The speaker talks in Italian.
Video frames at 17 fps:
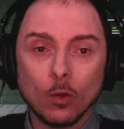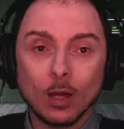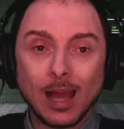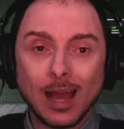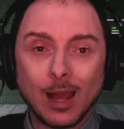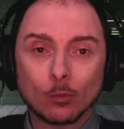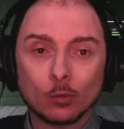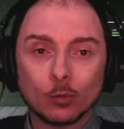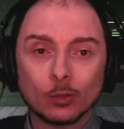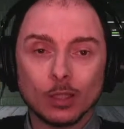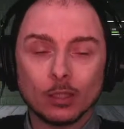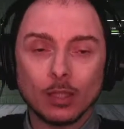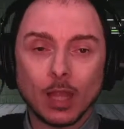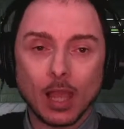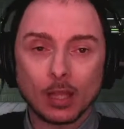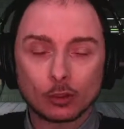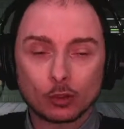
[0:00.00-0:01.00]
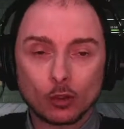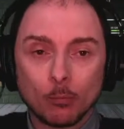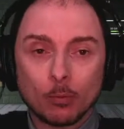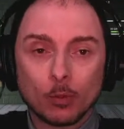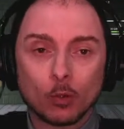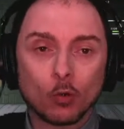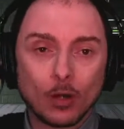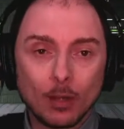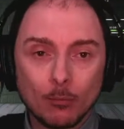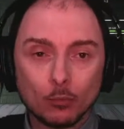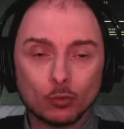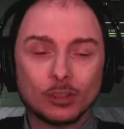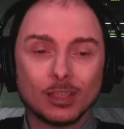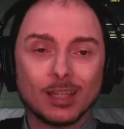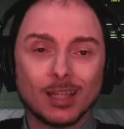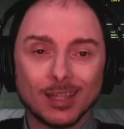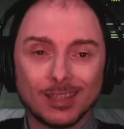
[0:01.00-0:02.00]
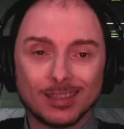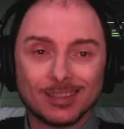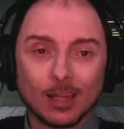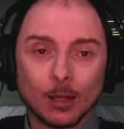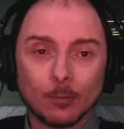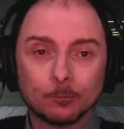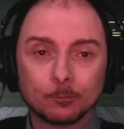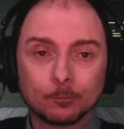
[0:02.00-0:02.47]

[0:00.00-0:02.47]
l'audio del desktop con la musichetta.